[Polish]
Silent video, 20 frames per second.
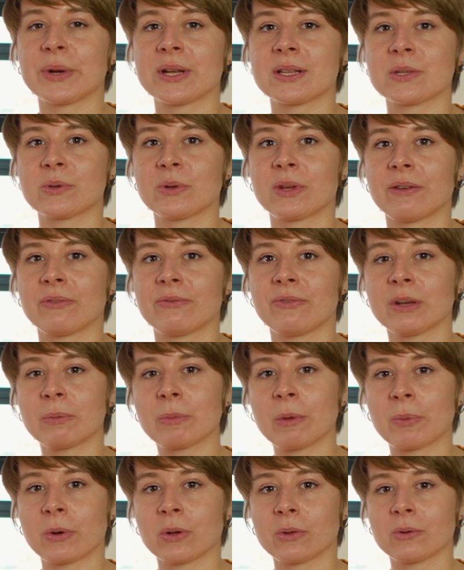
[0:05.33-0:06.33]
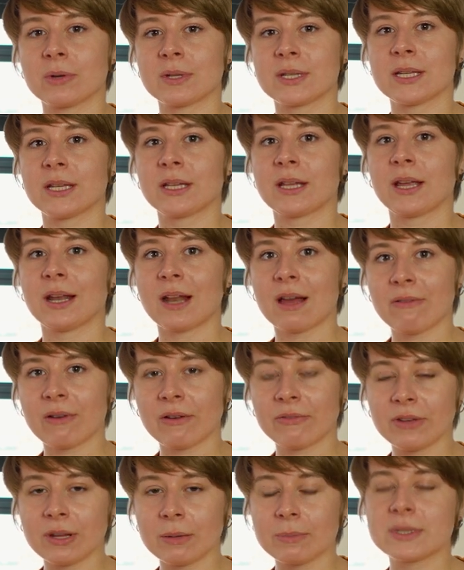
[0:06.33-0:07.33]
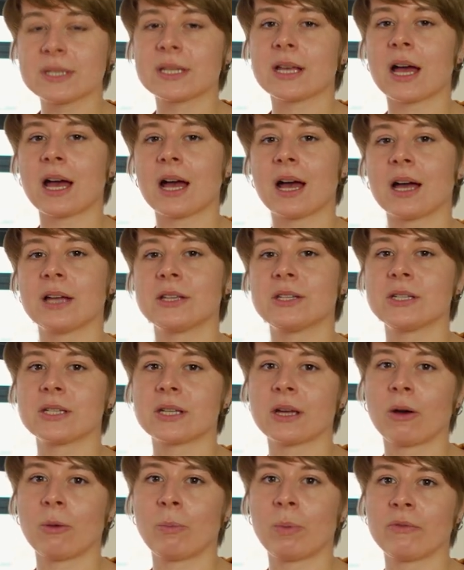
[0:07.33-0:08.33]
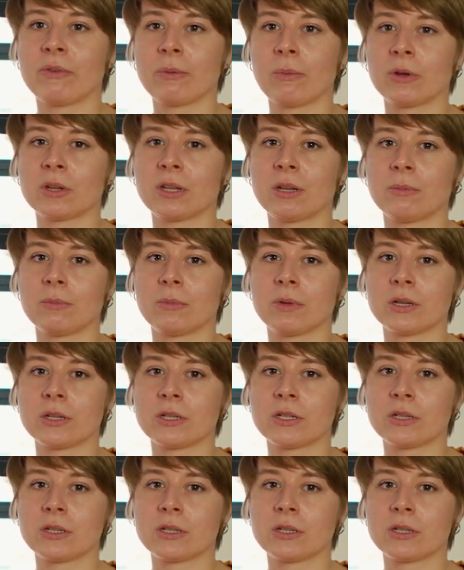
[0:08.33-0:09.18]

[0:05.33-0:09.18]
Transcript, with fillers: pracuję w firmie produkcyjnej Lava Films, a dzisiaj opowiem o tym,